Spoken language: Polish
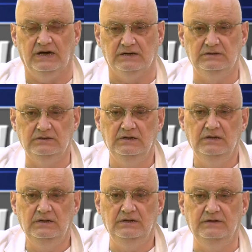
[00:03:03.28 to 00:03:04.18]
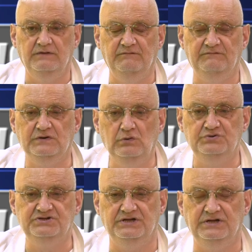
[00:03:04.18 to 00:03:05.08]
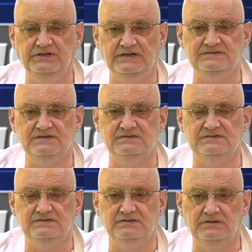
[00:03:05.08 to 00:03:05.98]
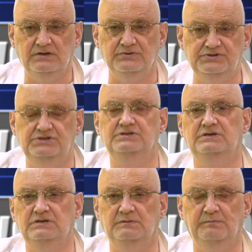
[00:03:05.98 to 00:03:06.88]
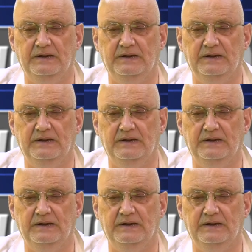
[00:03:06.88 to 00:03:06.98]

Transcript: tak. Y, wykluczenie nas z rodziny